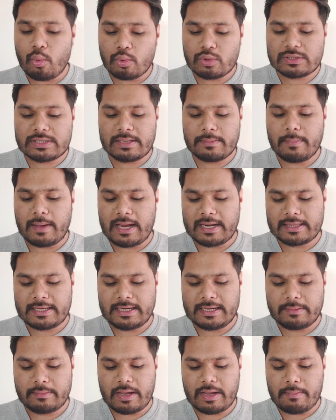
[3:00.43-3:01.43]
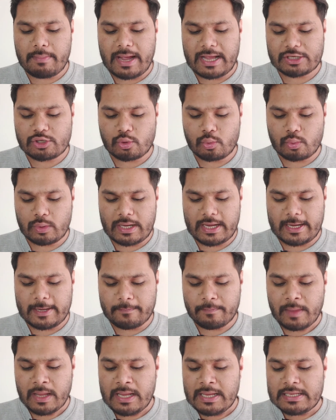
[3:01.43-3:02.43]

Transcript: उनसे भारतीय का मैच होना है